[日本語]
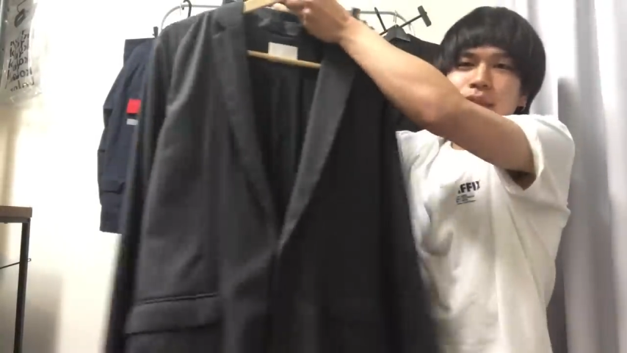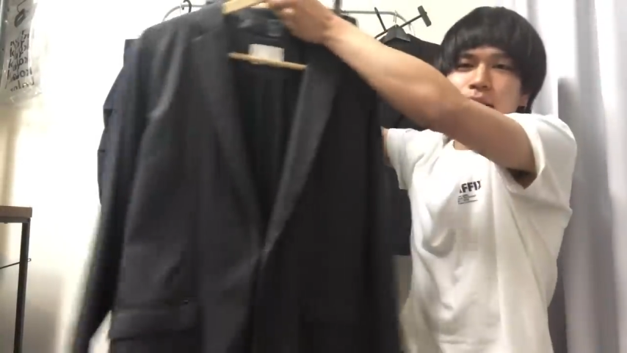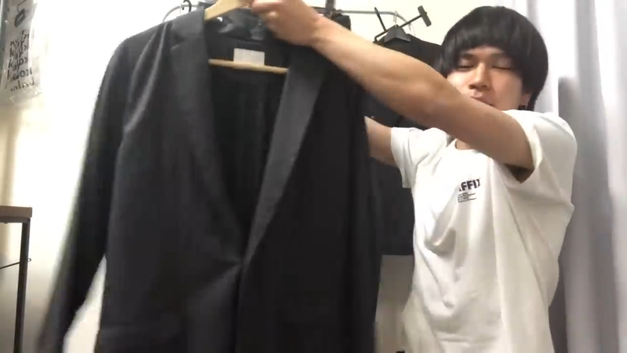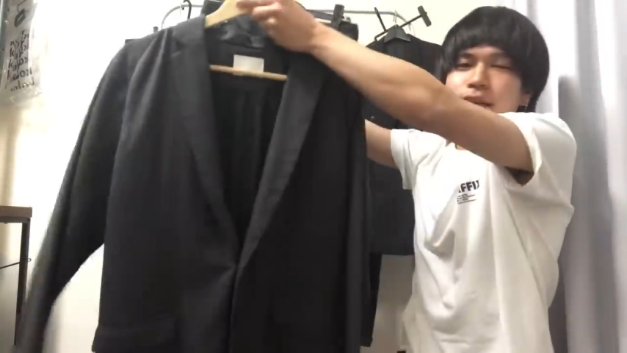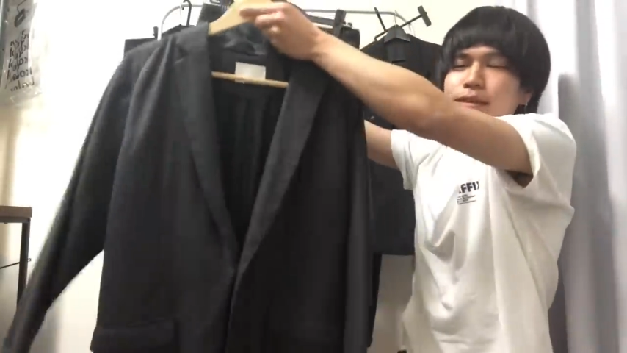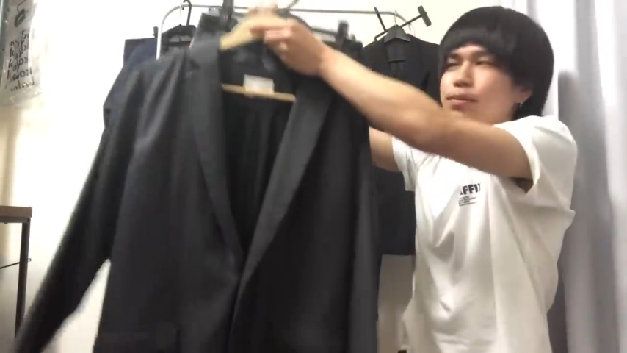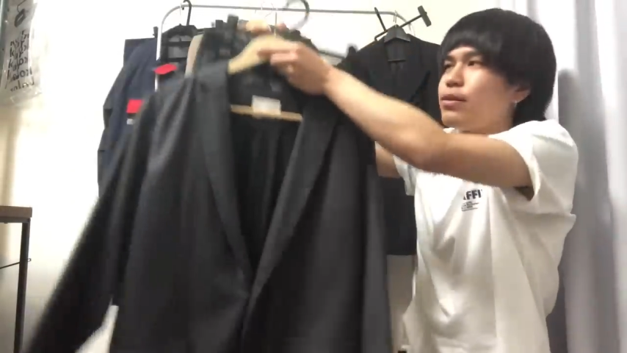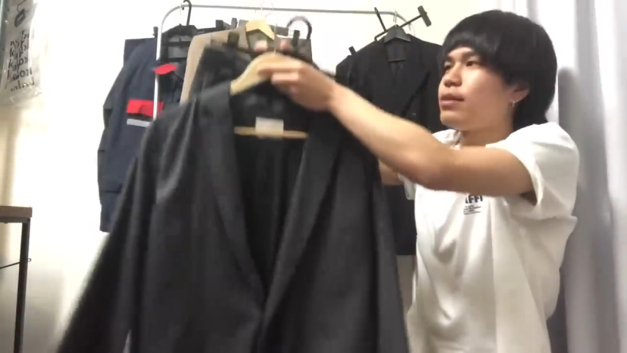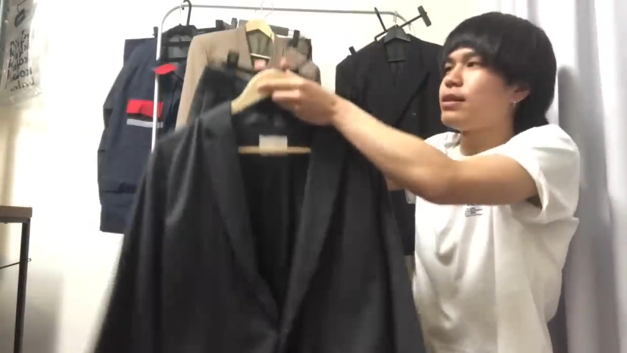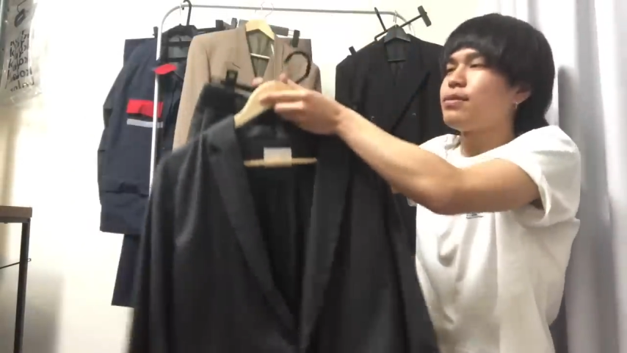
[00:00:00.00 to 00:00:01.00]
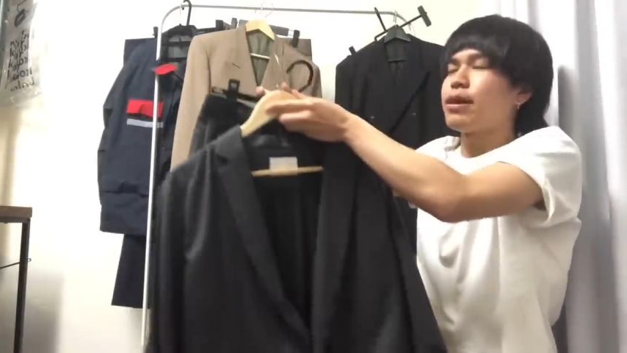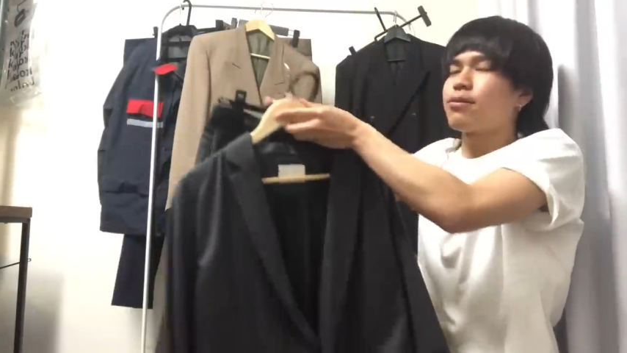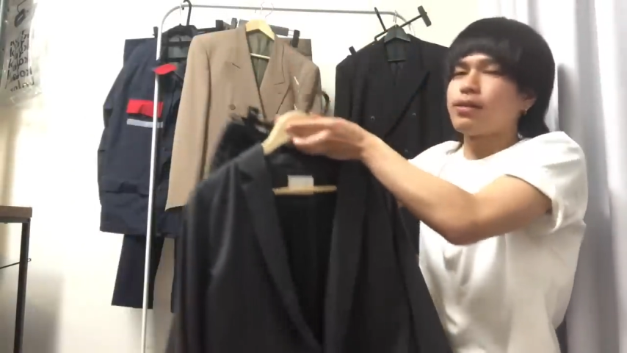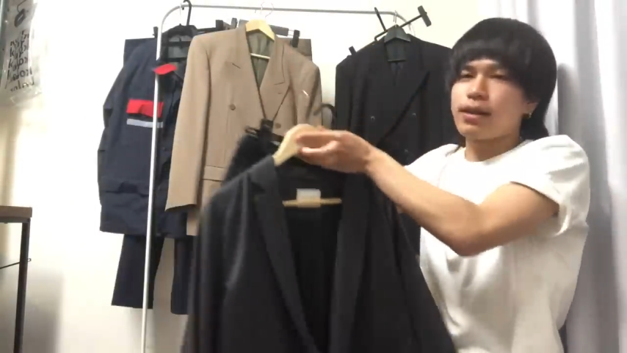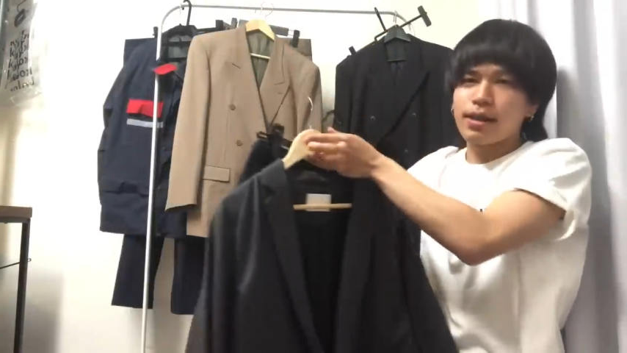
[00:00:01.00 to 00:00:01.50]
はいまあ2つ目は
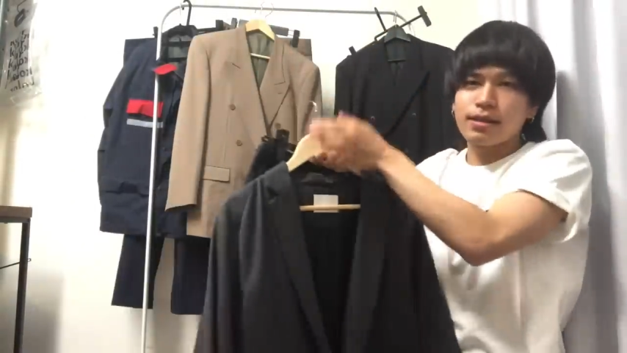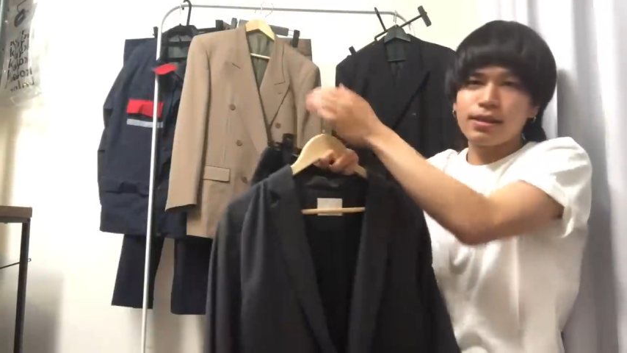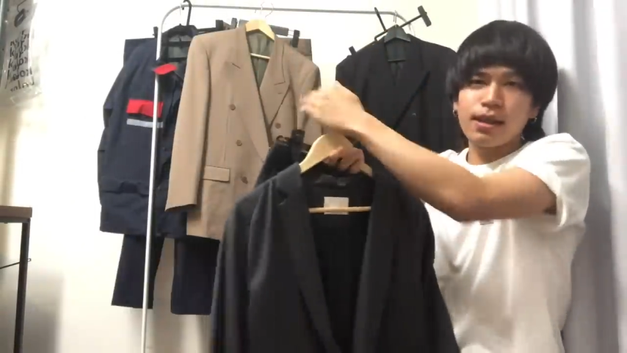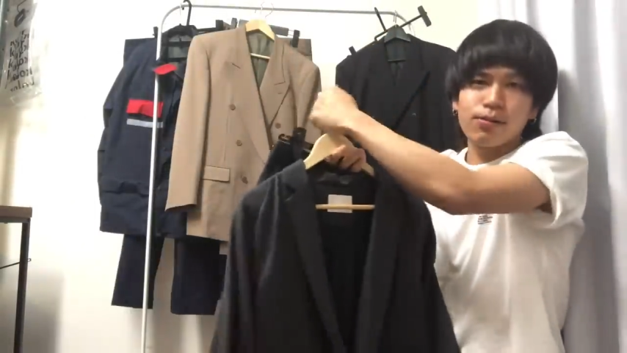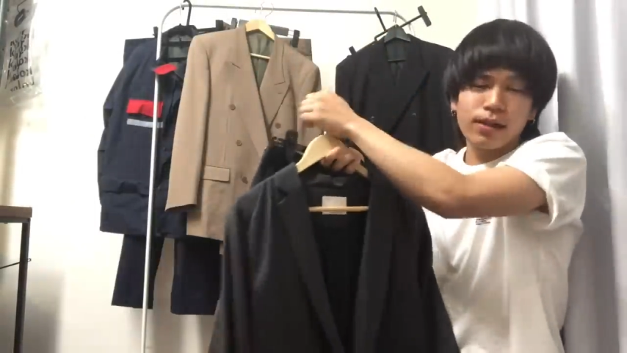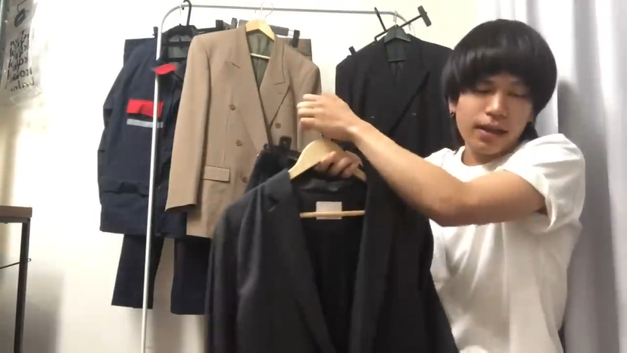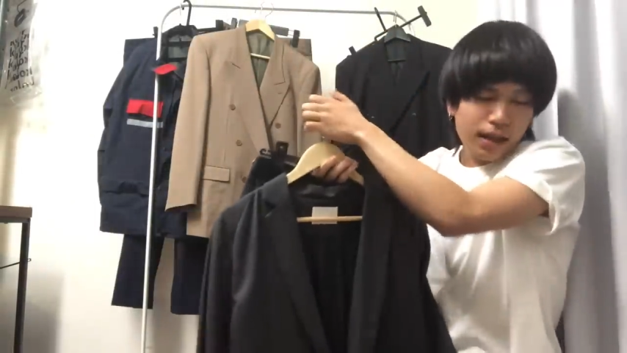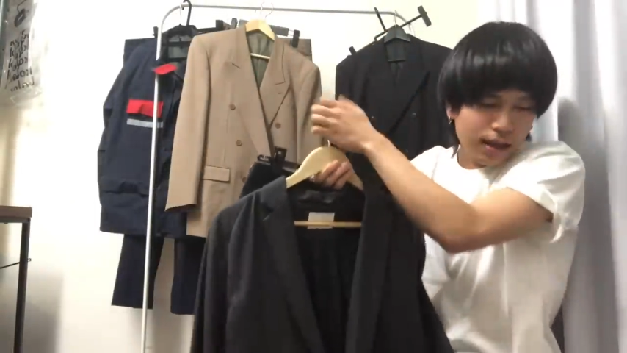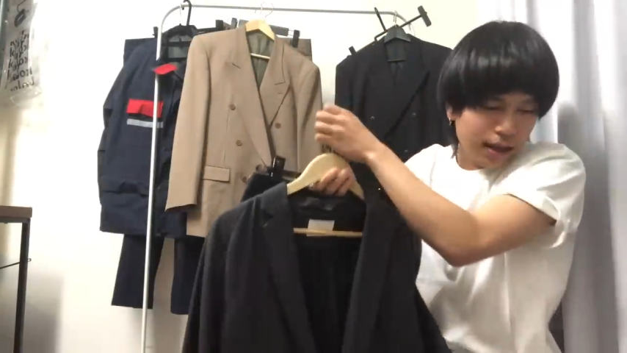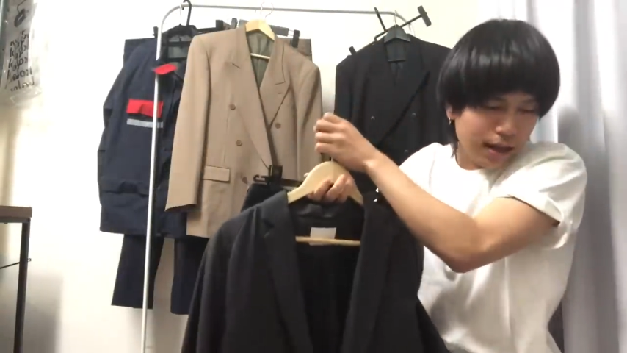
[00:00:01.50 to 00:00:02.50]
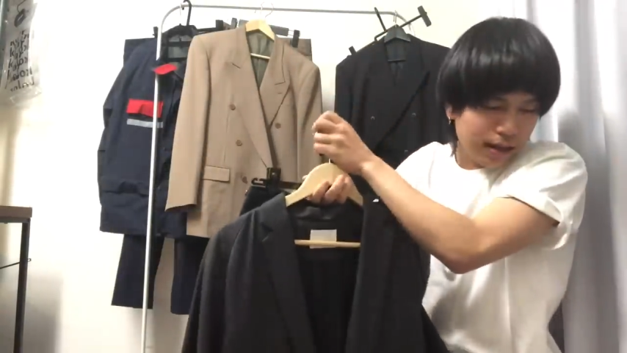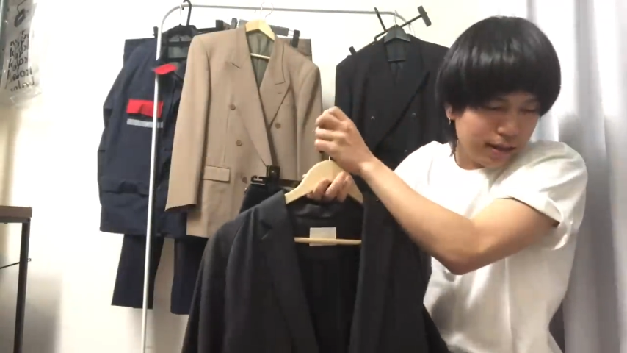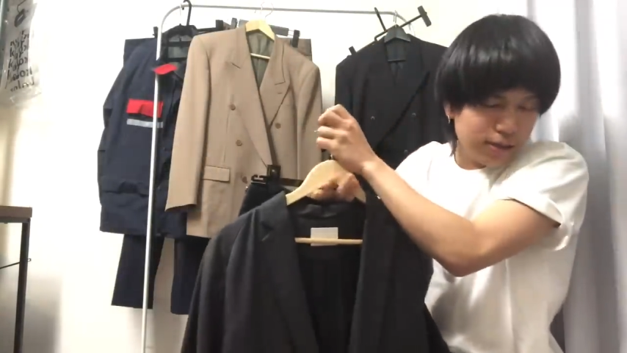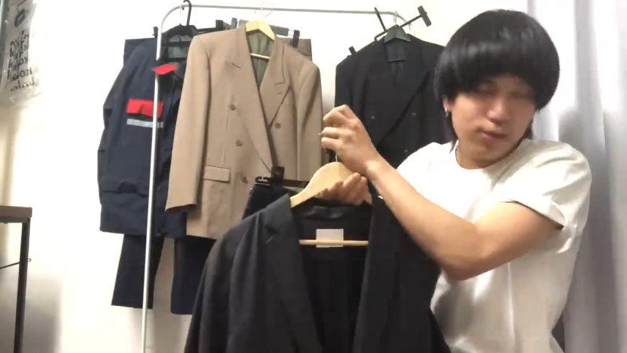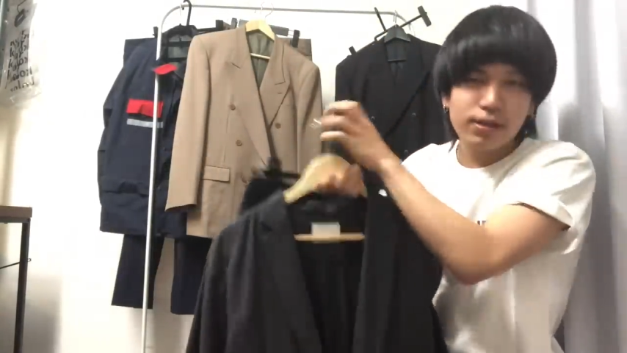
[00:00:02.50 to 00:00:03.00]
こんな感じでお値段が
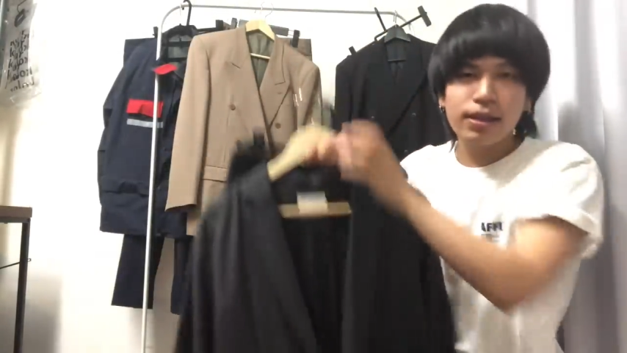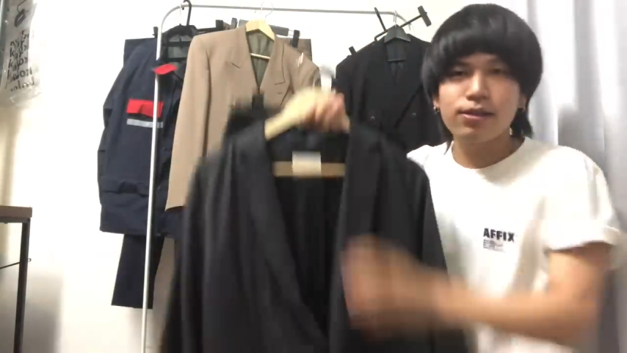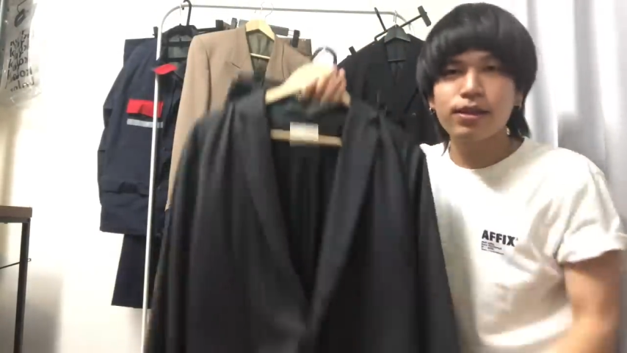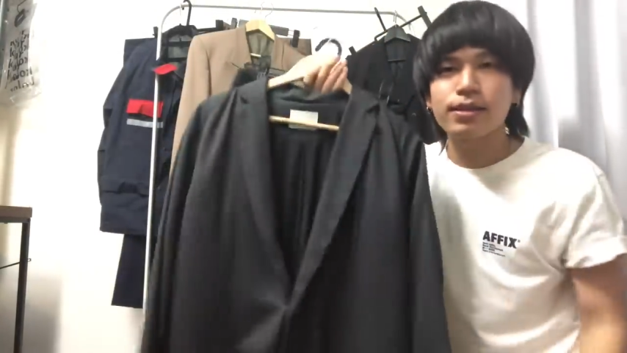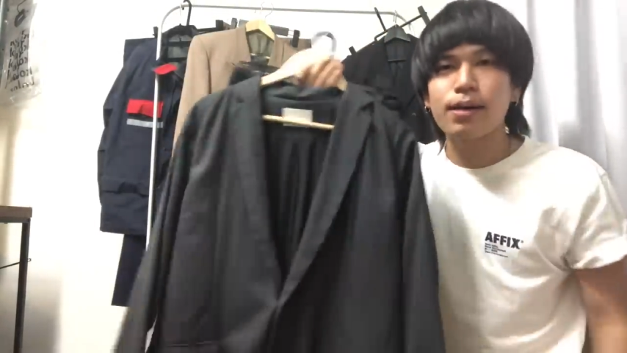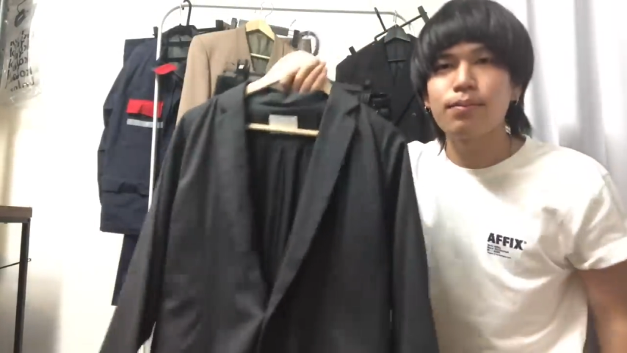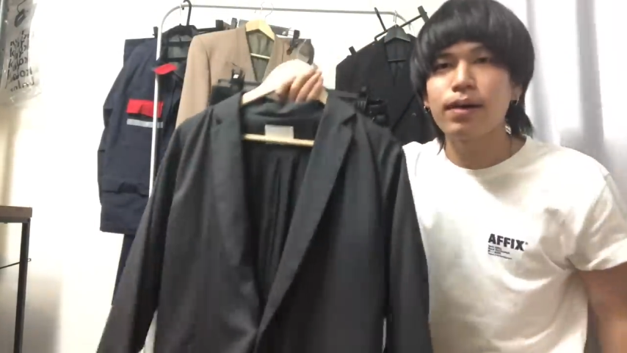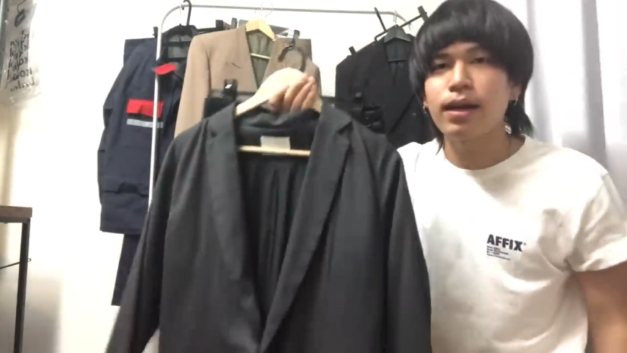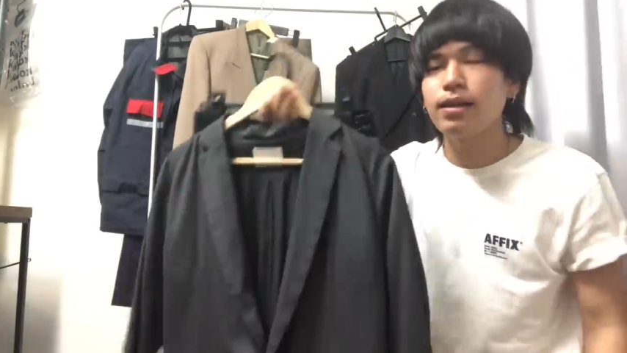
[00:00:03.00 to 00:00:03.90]
一応セットで3万